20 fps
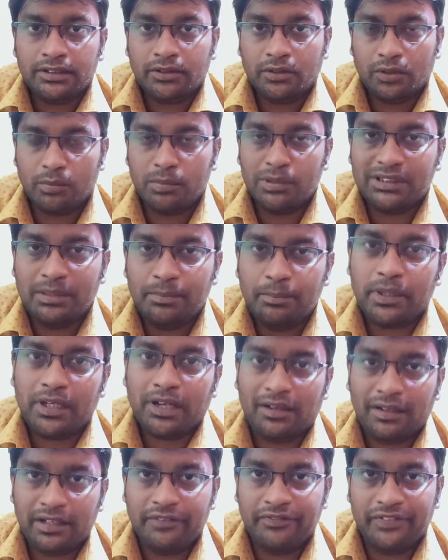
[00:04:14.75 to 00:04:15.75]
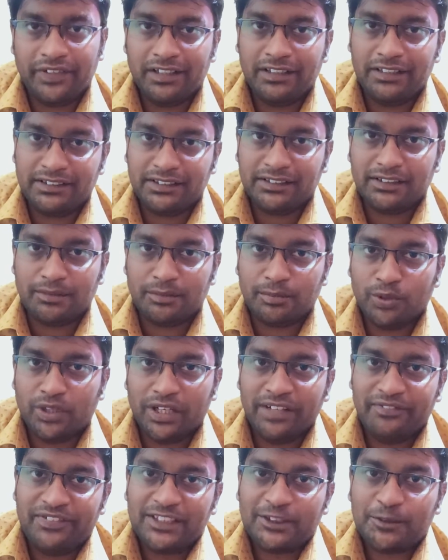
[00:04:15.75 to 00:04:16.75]
ரொம்ப சிம்பிளான டிஃபிகல்ட்டிஸ் தான்
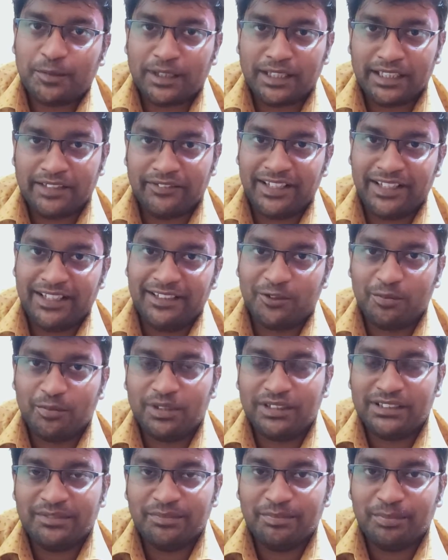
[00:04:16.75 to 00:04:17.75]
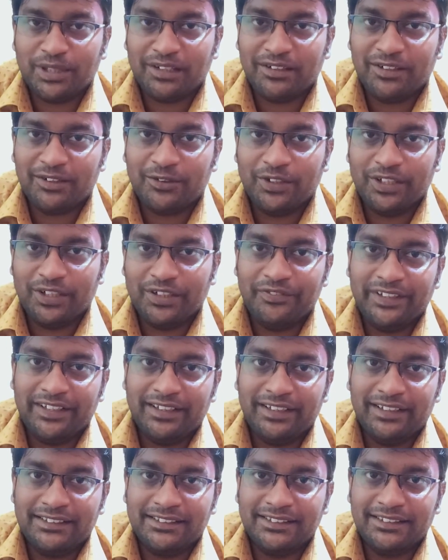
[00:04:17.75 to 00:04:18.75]
முன்னாடி ஃபேஸ் பண்ணதை விட இது ரொம்ப சிம்பிளான ஒரு
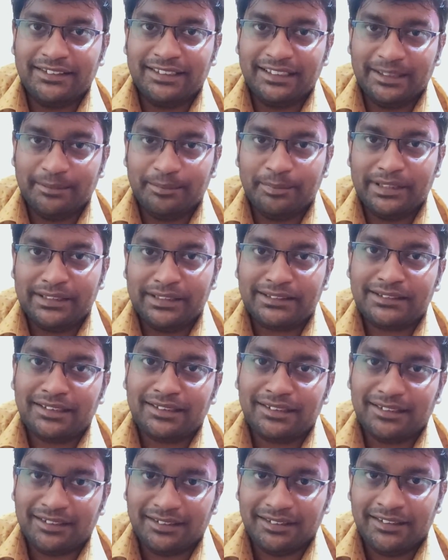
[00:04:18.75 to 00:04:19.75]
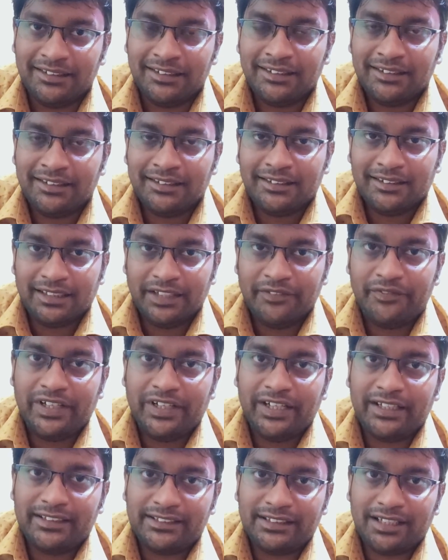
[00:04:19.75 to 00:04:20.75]
டிஃபிகல்ட்டிஸ் தான் இது பெருசாக
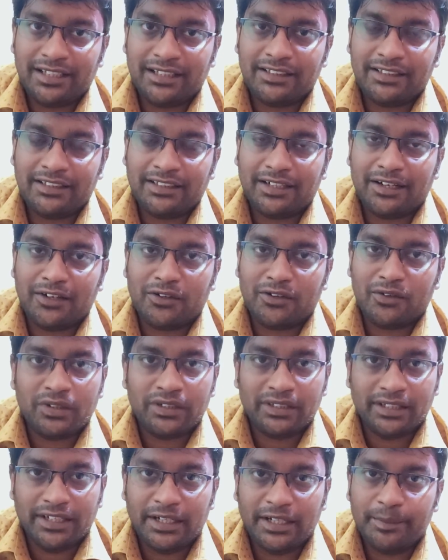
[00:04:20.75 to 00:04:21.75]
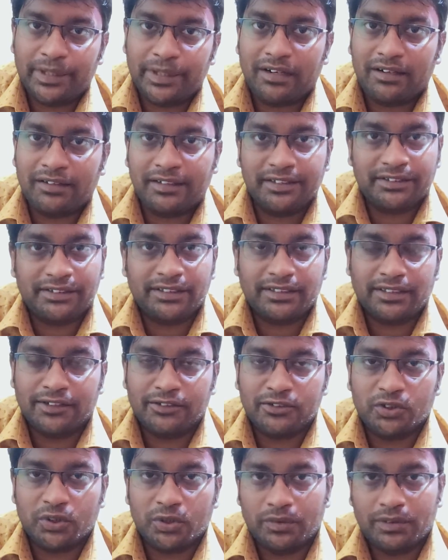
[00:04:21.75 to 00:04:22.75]
டிஃபிகல்ட்டிஸ் இல்லாததுக்கு காரணம் இந்த ரெண்டு பேரும் ஆர்டிஸ்ட்டு தான்
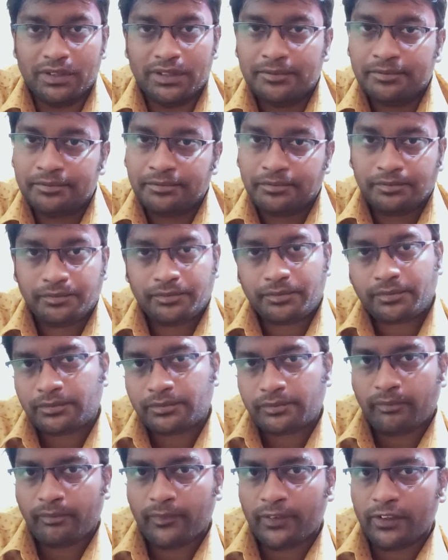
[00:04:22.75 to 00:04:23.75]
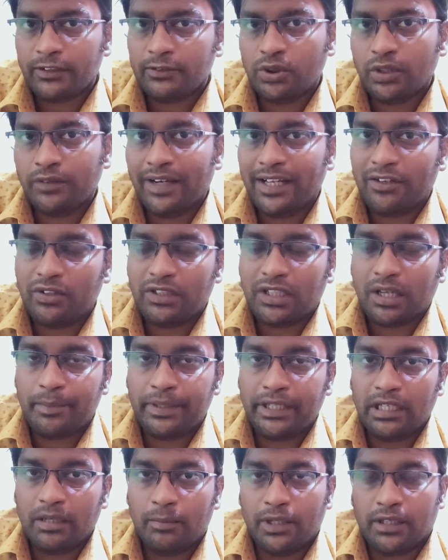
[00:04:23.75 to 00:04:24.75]
நான் சொல்லுவேன் ஸோ வேறு ஒரு
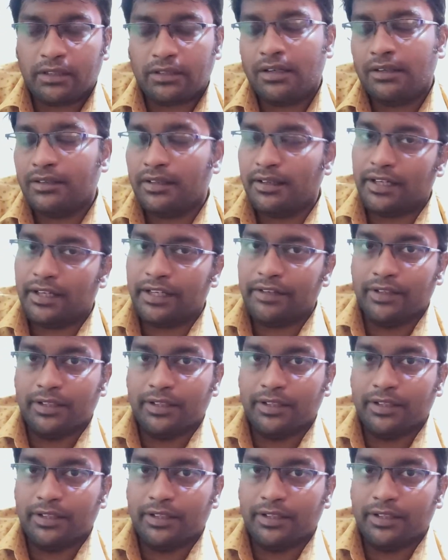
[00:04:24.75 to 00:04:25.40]
டாப்பிக்கில் பார்க்கலாம் நன்றி